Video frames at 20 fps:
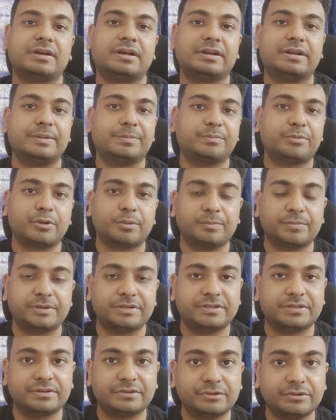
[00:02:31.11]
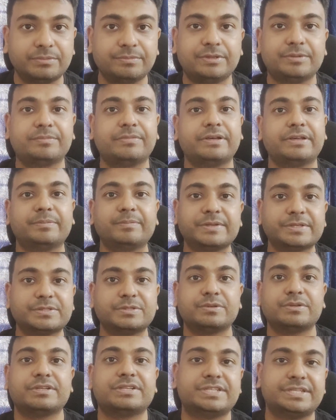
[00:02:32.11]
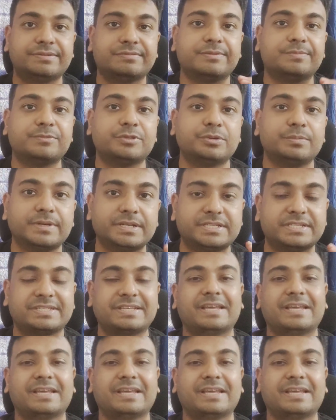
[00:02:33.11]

అండ్ ప్రాపర్ గ్రూమింగ్ బై ఎంఎస్ ధోని శివం దుబే